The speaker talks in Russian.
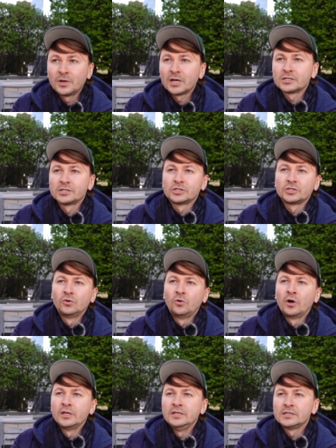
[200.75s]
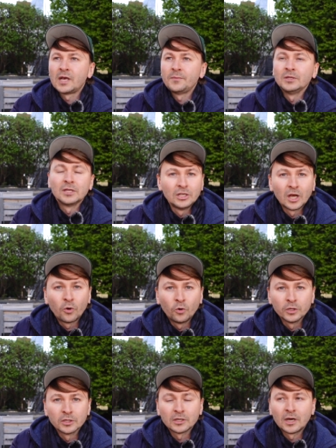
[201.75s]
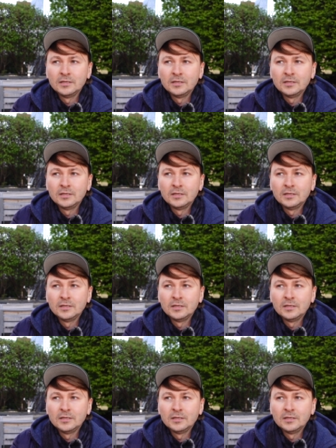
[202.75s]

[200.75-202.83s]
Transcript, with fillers: им кажется, что они сами доходят.